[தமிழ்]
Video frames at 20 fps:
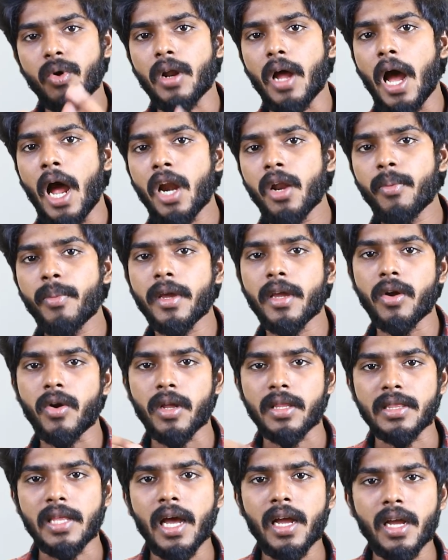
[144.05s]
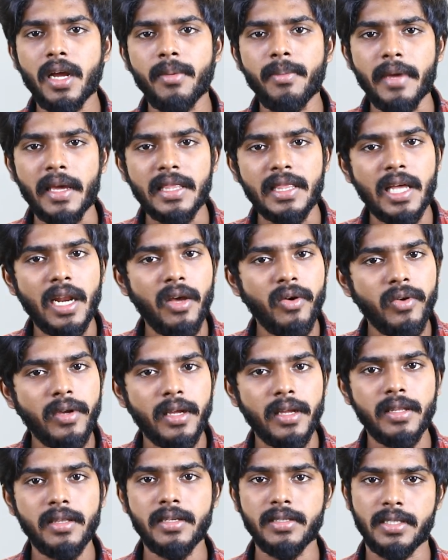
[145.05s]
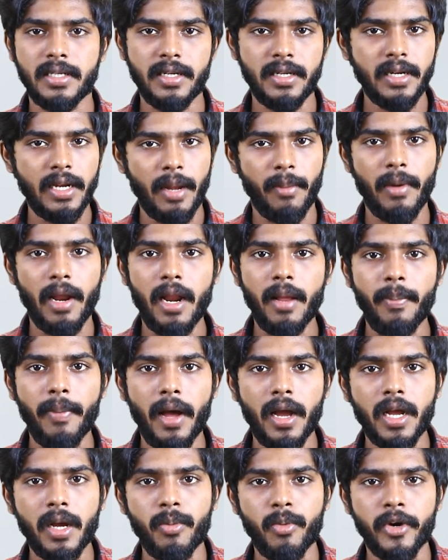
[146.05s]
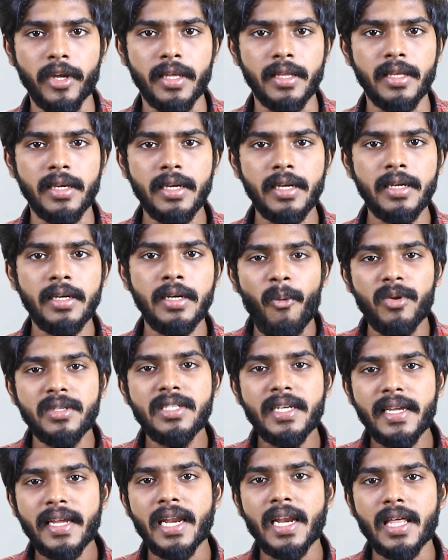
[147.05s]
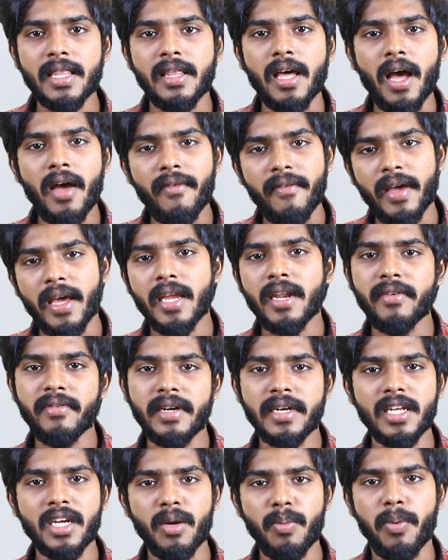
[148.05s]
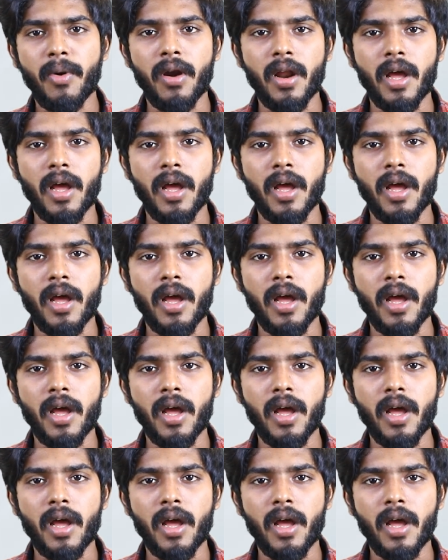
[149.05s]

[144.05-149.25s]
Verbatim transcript: ஒரு ஆளுமையோட தாக்கம் எந்த அளவுக்கு இருந்துச்சுன்னு நம்மளால் பார்க்க முடியுது விஜய் என்ன தான் வேற வீட்டுக்கு